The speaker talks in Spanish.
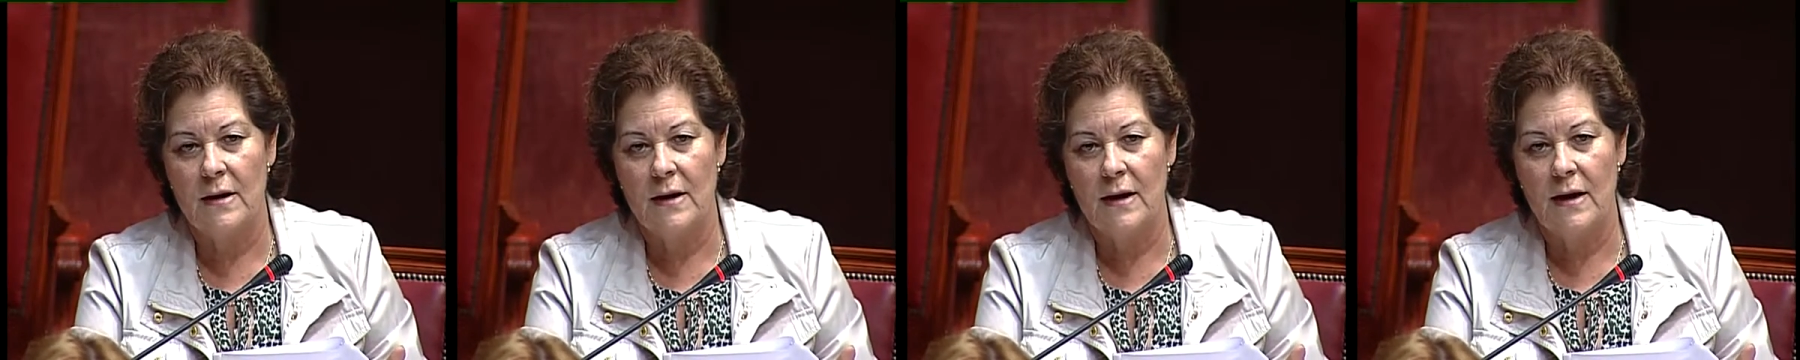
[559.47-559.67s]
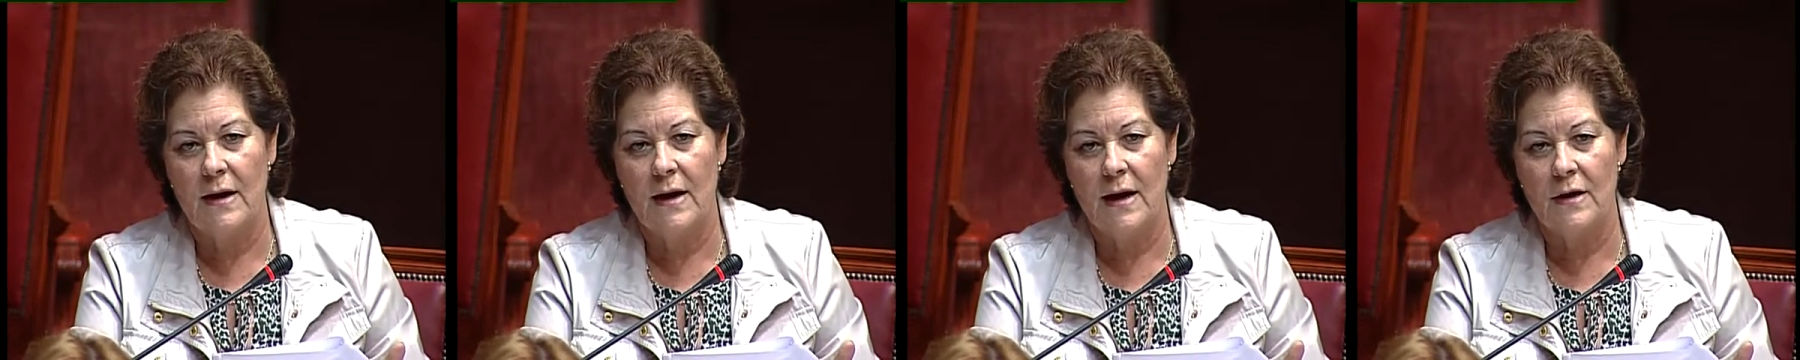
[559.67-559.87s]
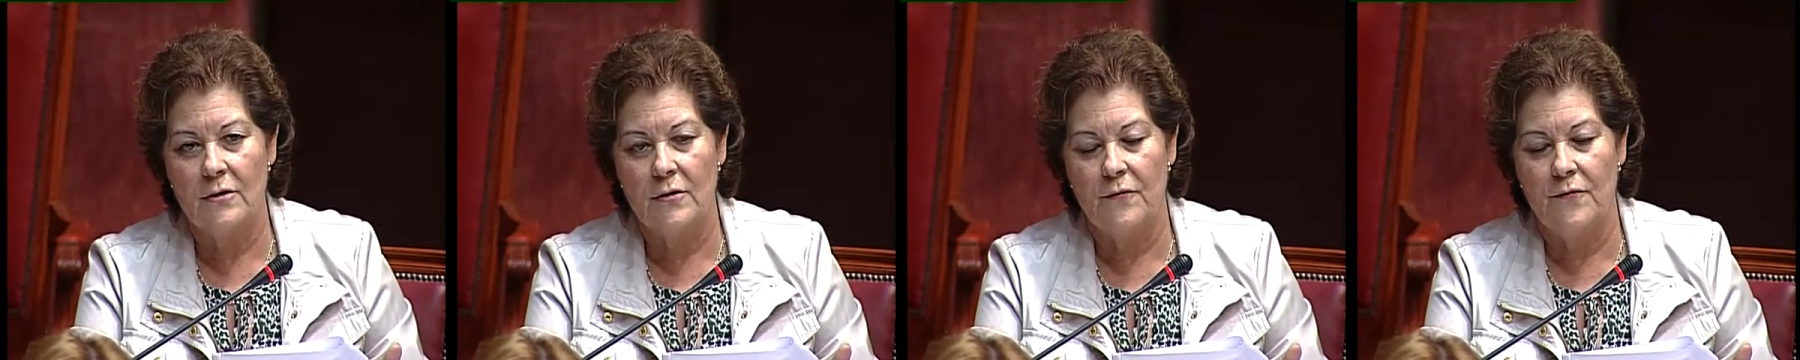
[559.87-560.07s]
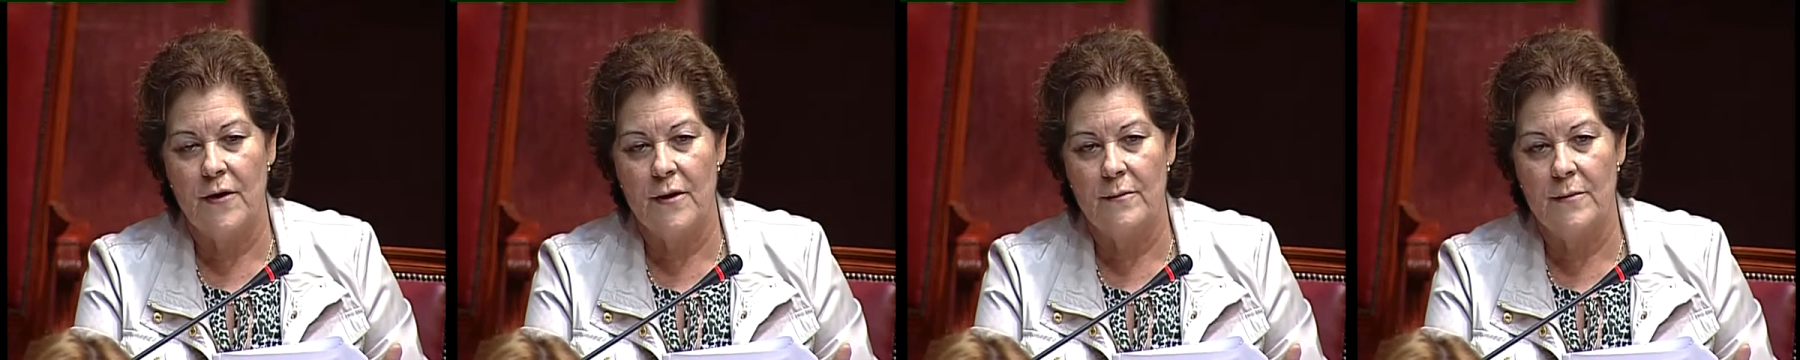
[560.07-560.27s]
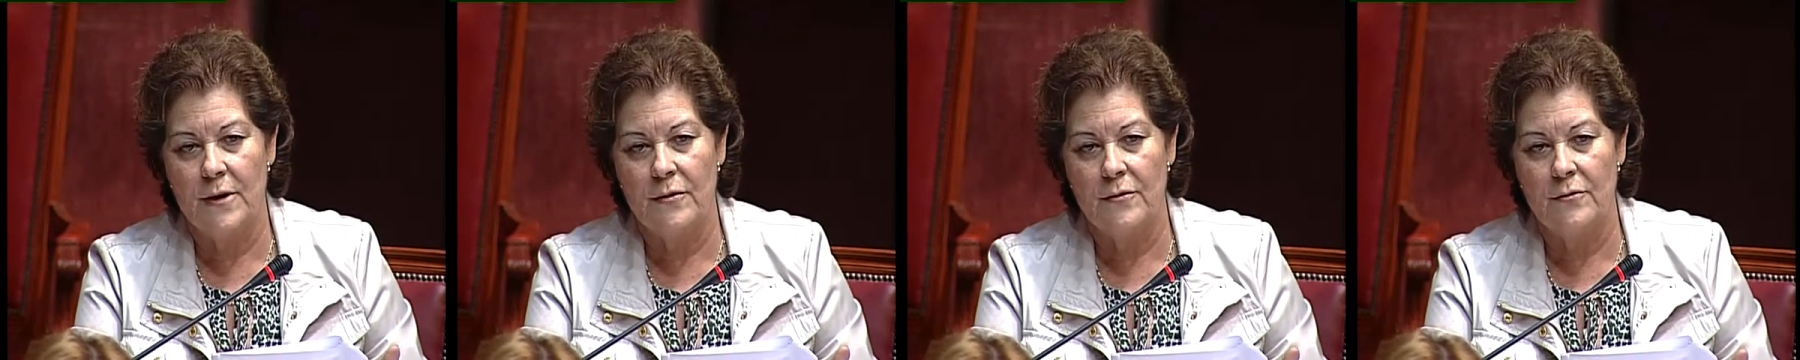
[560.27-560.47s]
el gasto
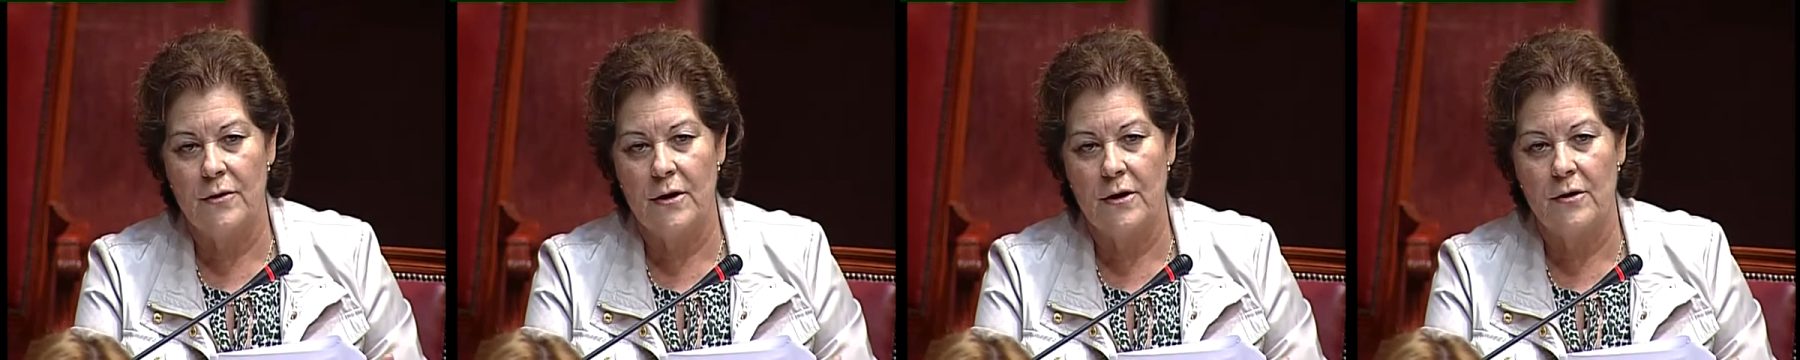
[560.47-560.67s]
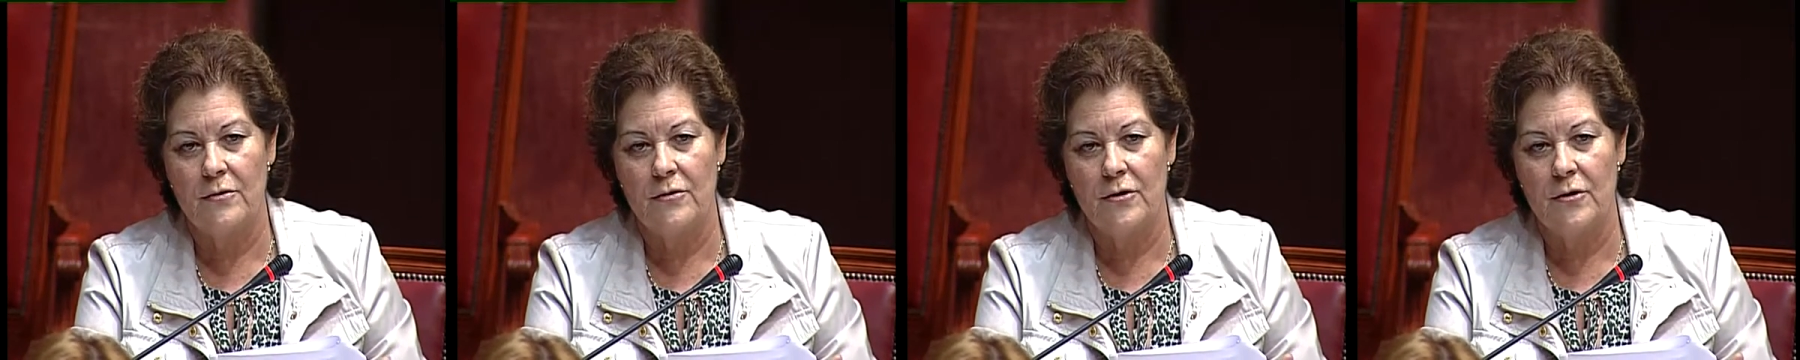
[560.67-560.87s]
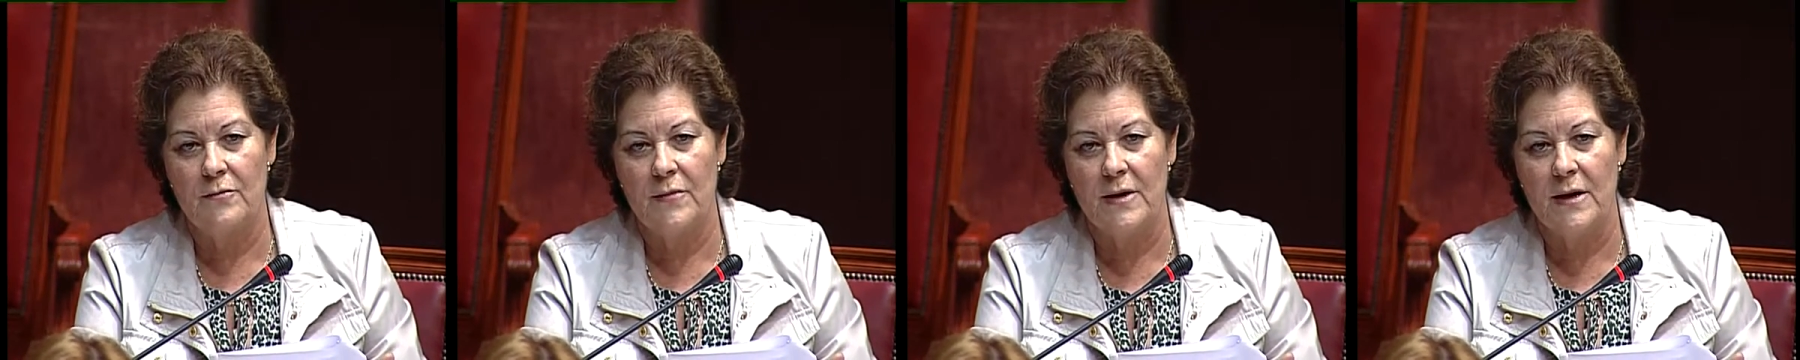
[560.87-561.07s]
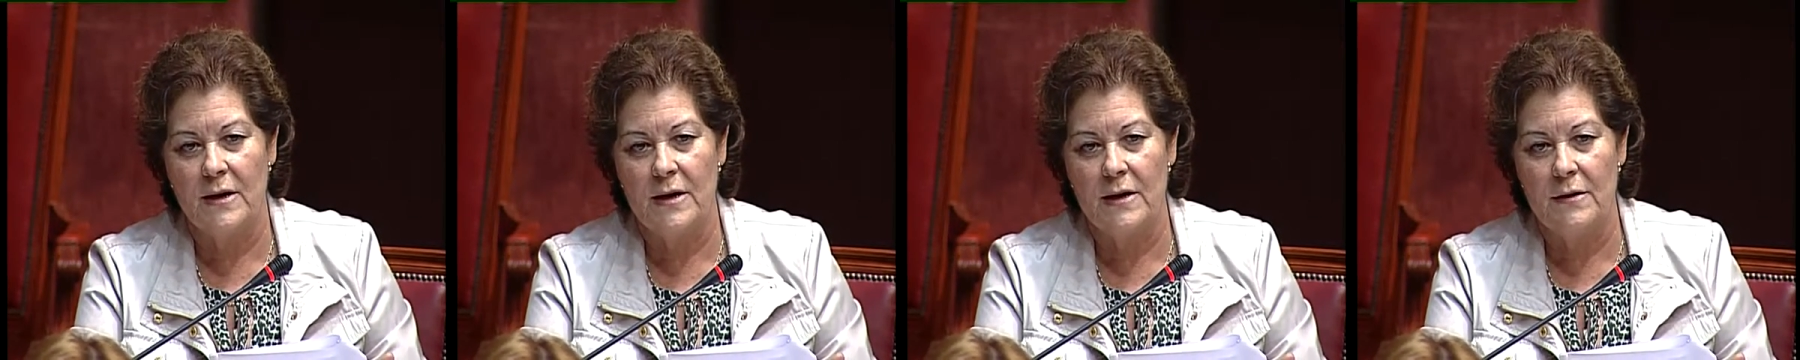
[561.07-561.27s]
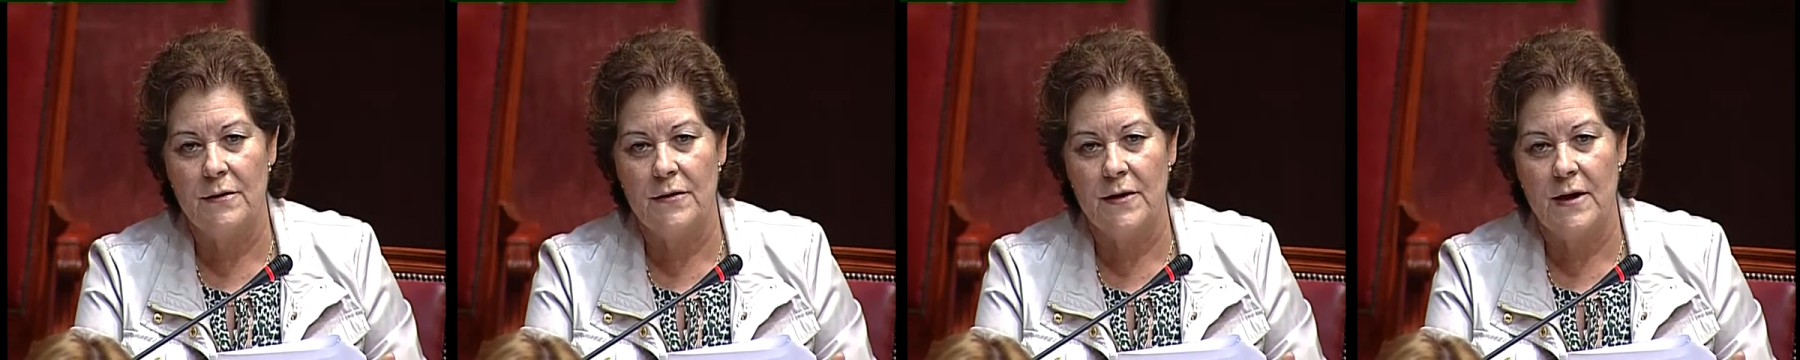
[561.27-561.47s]
farmacéutico en
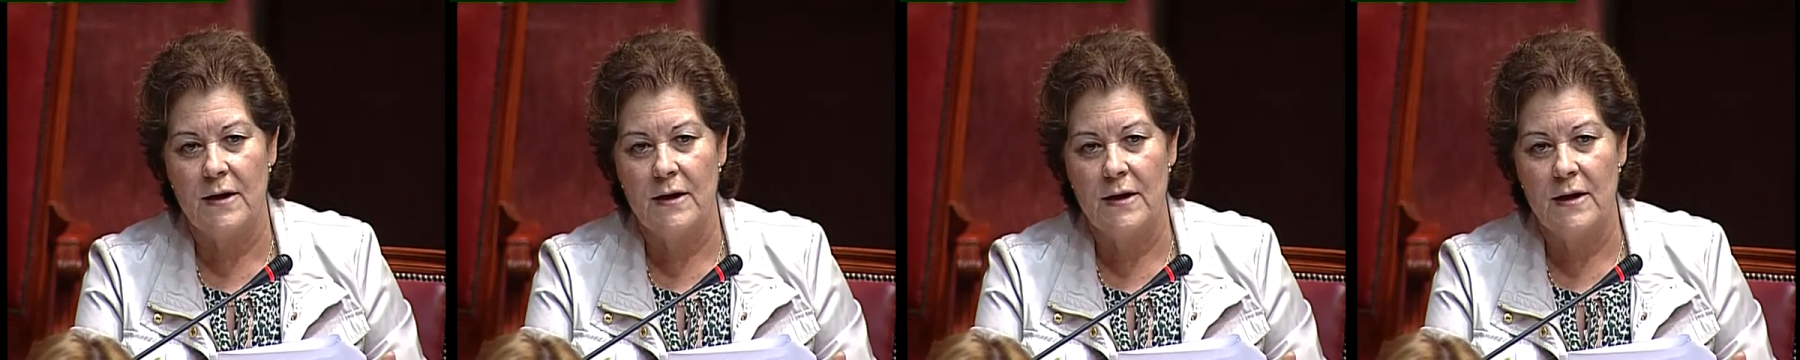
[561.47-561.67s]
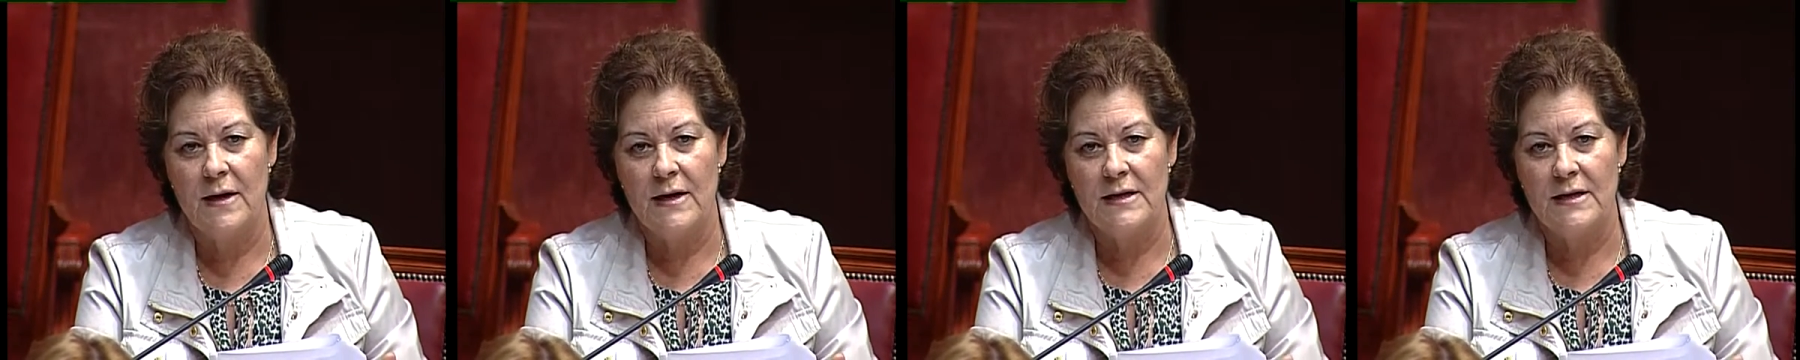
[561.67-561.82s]
2015,